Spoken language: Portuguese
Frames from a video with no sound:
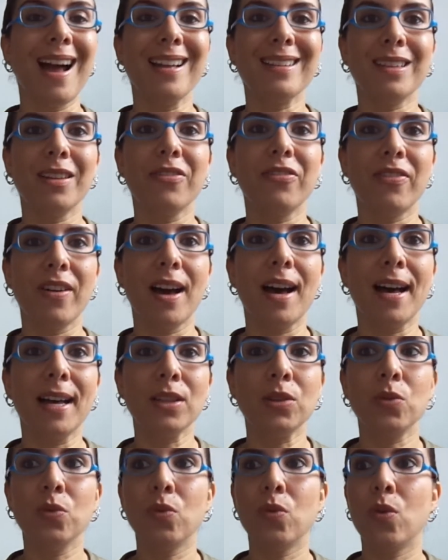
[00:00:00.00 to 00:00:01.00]

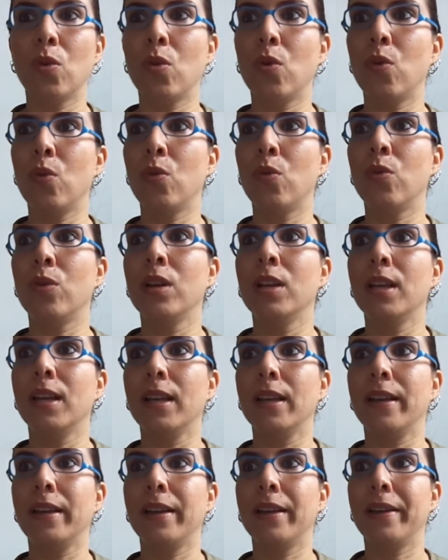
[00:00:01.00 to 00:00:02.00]
artefato ou
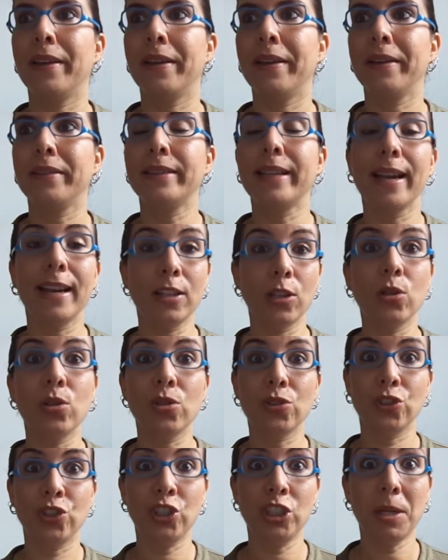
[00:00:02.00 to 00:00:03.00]
é,
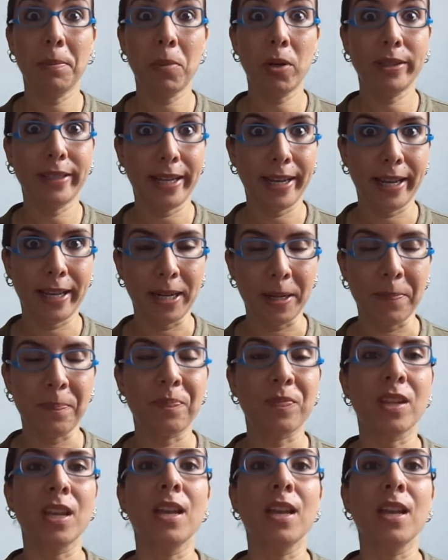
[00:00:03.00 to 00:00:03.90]
tecnologia moderna.